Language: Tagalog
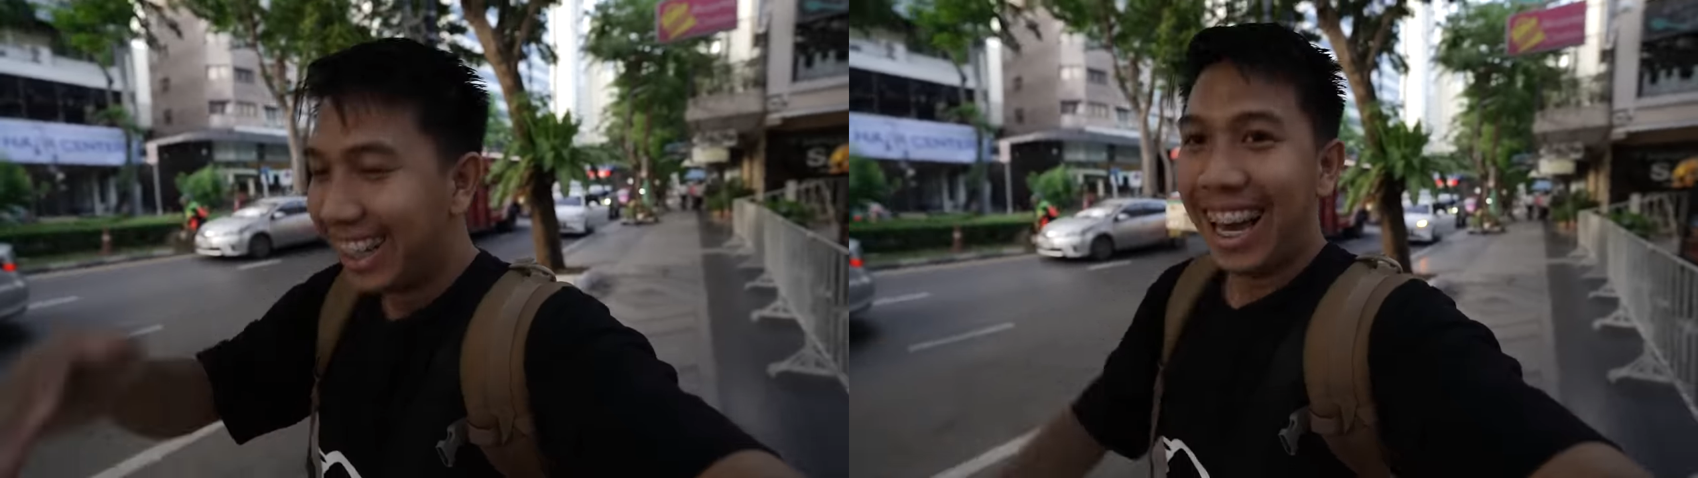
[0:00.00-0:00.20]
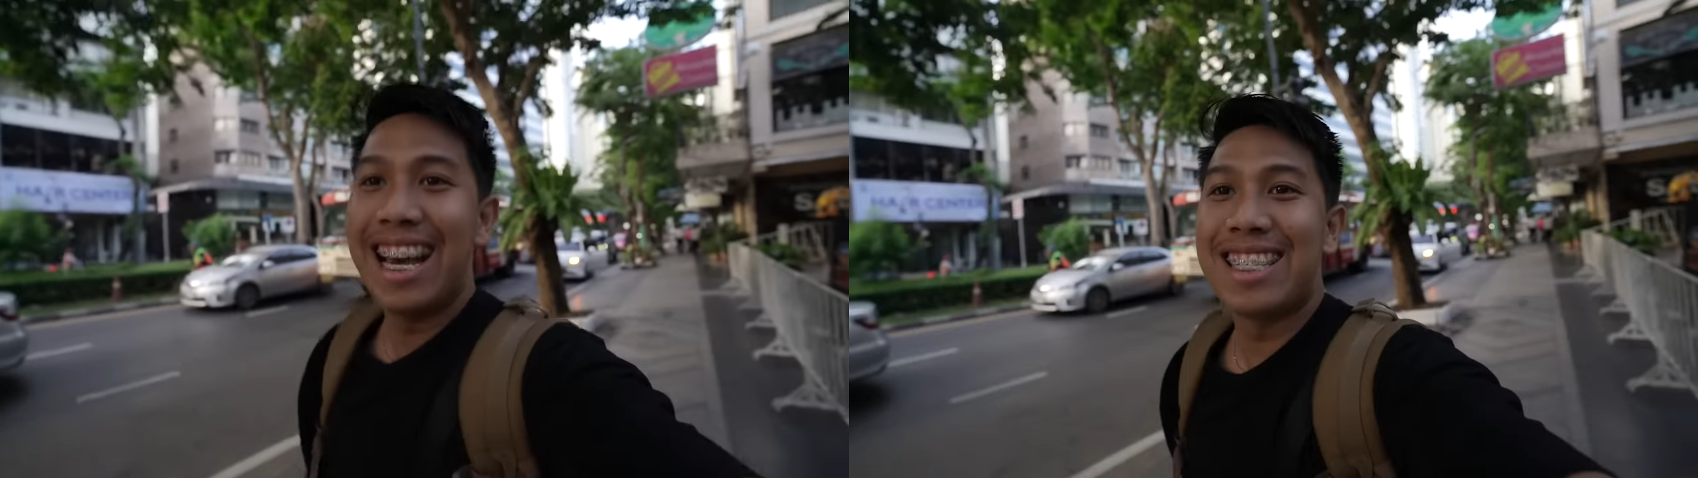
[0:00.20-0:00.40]

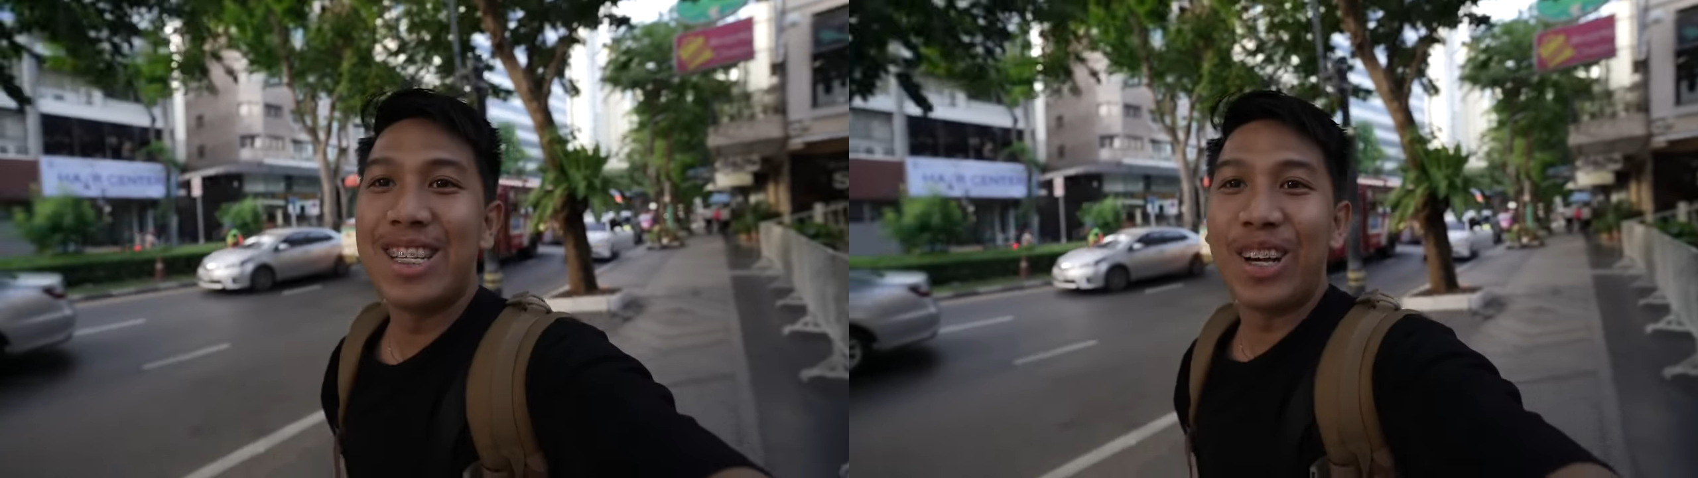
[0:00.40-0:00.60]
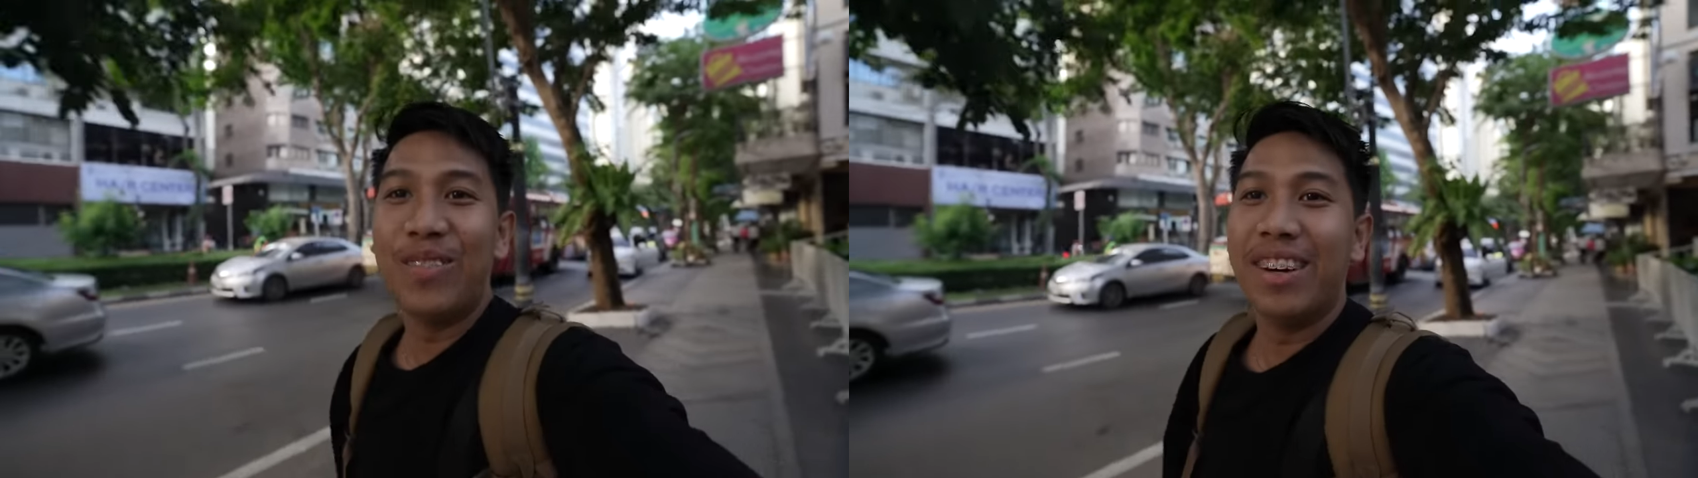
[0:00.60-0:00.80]
Guys,
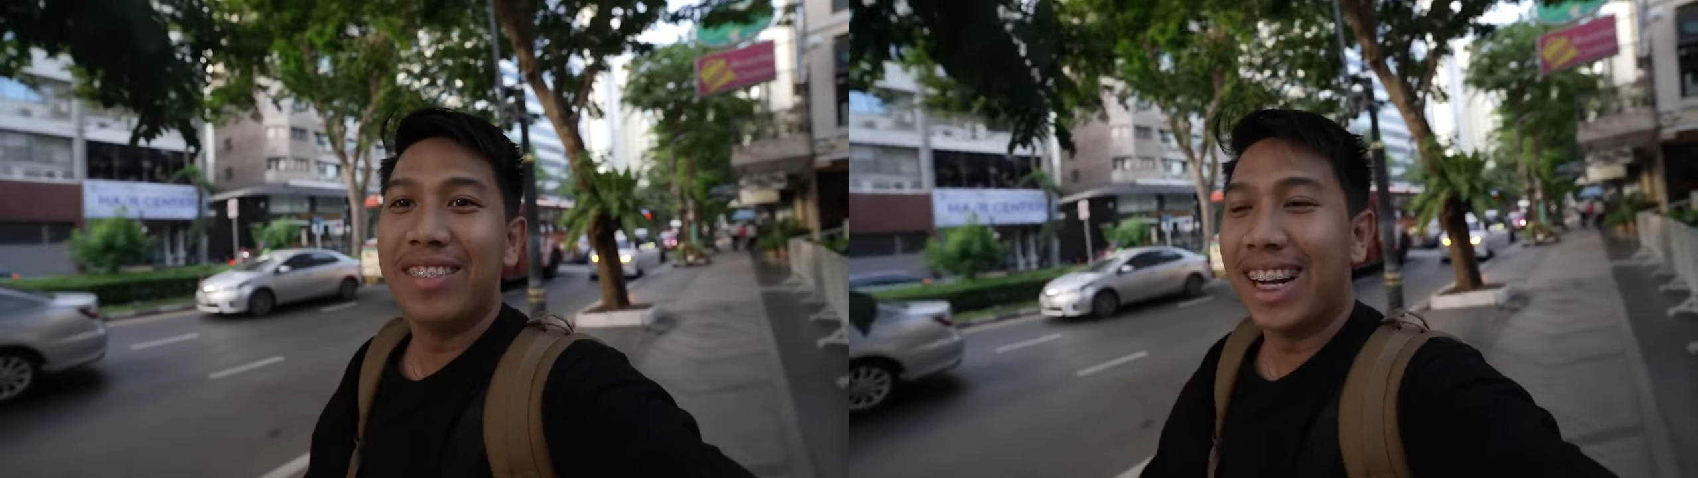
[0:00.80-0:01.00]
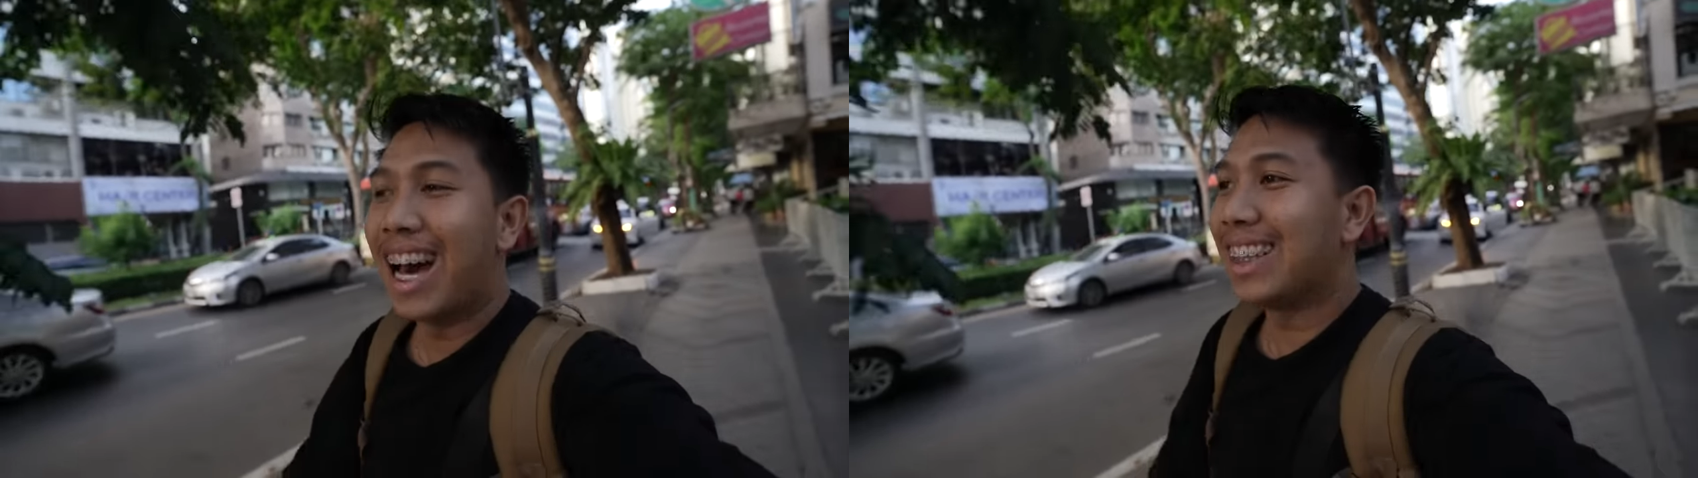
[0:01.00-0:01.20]
na-survive
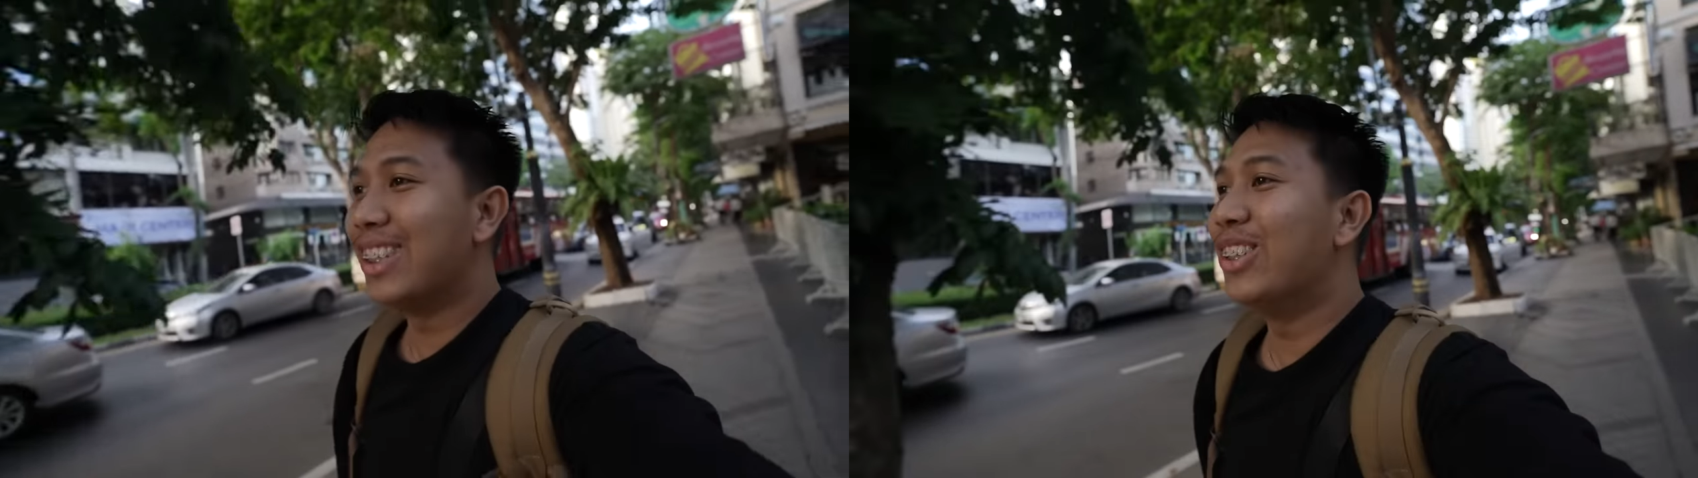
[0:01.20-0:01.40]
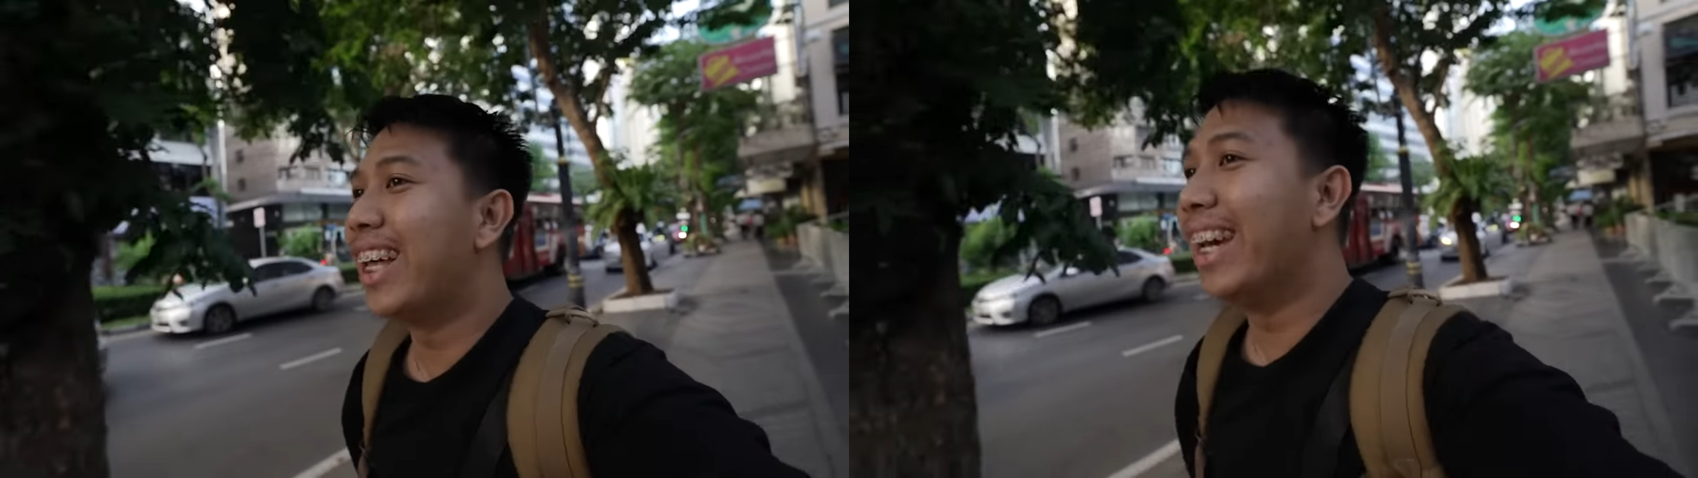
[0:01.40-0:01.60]
na natin
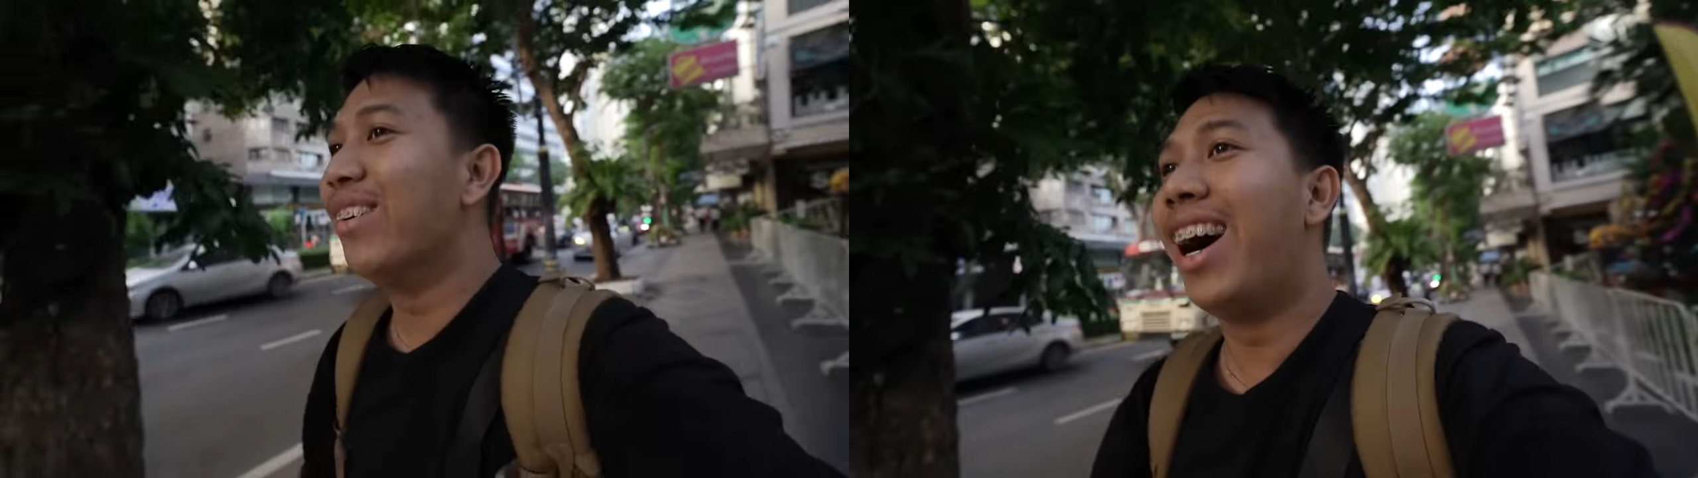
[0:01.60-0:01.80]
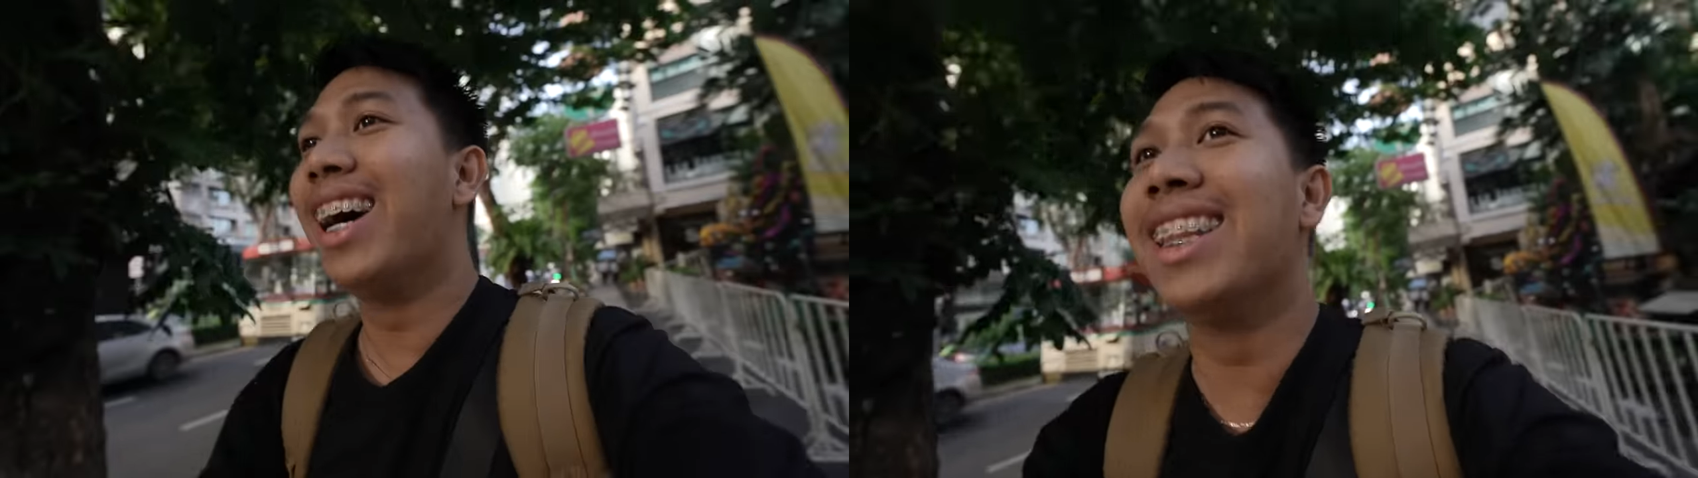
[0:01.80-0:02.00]
yung day
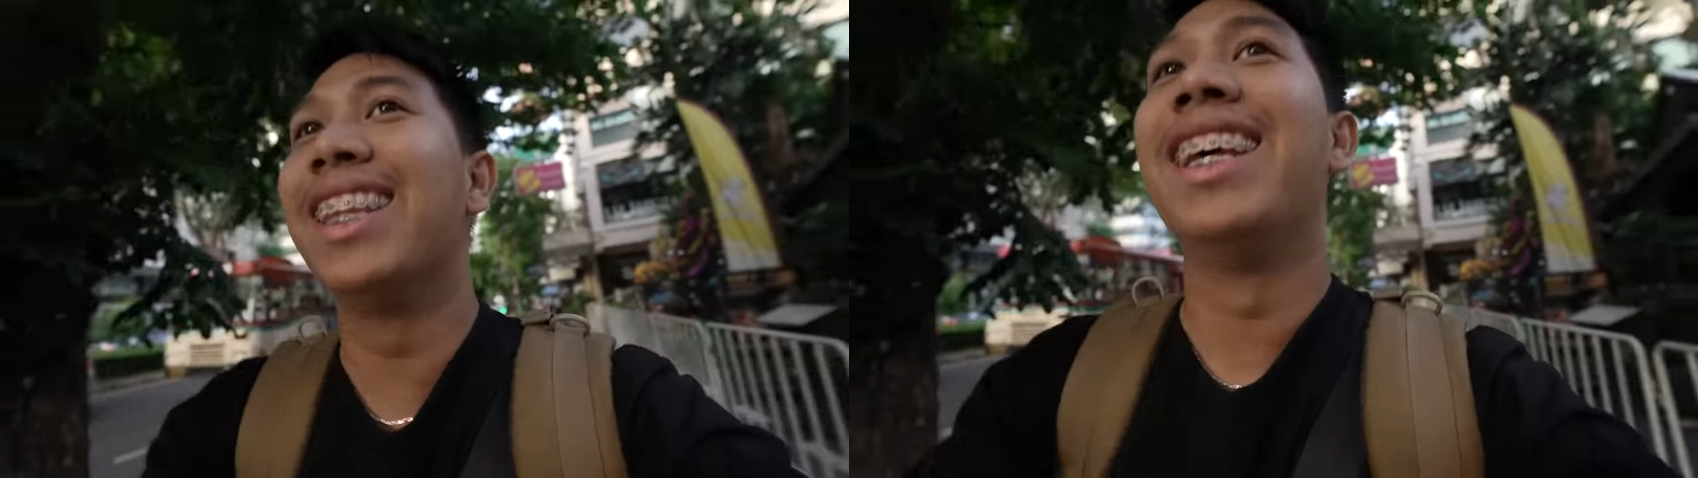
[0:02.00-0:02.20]
one.